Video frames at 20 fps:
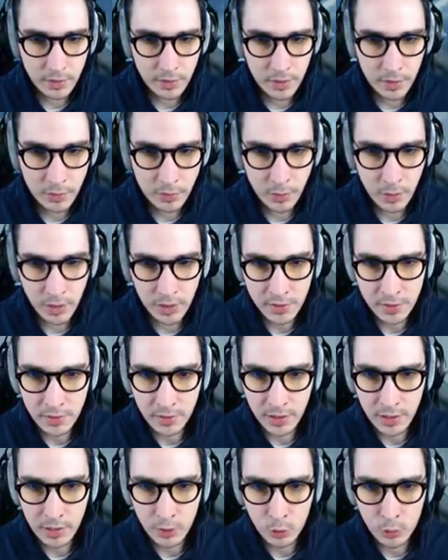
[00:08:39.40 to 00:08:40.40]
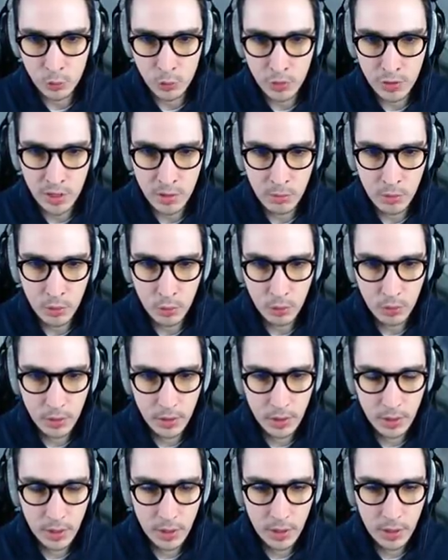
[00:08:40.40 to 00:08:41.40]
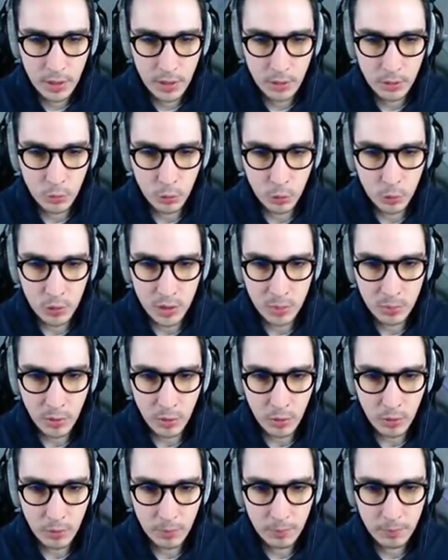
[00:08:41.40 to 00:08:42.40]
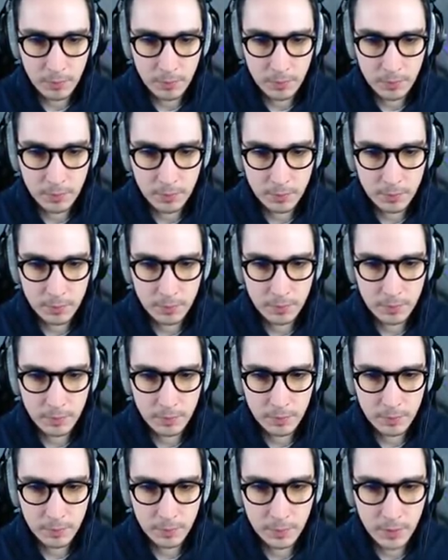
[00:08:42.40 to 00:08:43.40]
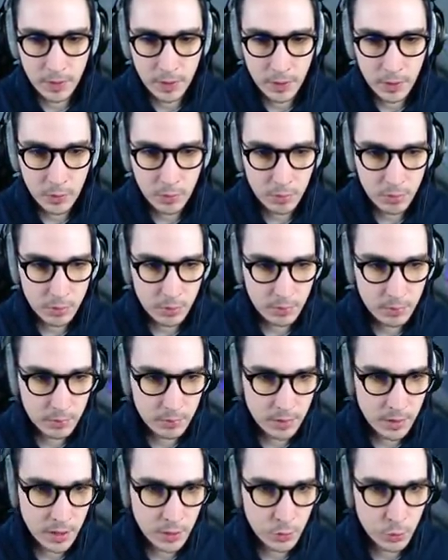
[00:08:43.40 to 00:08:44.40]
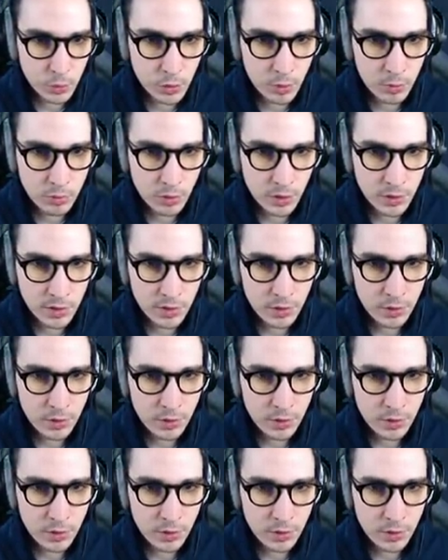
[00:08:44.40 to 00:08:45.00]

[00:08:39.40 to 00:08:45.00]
Ça, c'est des fleurs assez rares, le muguet bleu. Donc on les prend. Hop. Et là, du coup, on va